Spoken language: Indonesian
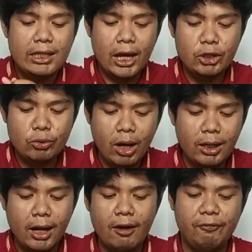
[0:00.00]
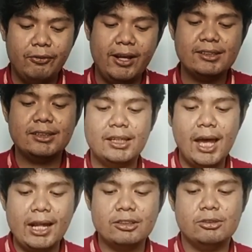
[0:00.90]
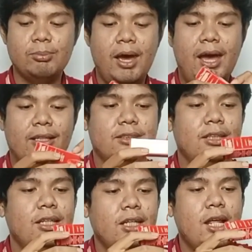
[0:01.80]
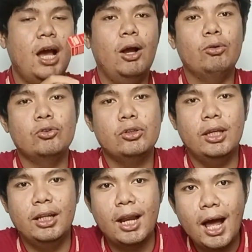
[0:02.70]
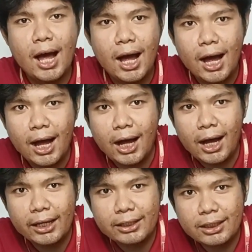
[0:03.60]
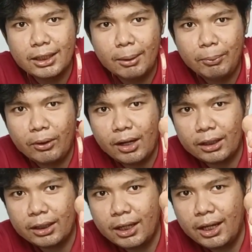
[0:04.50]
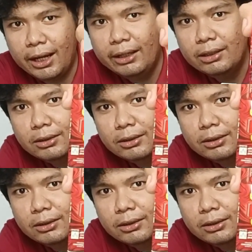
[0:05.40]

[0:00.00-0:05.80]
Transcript: yaitu adalah Fresh Care Smash. Ini dia, gue tunjukin. Nah, ini dia produknya.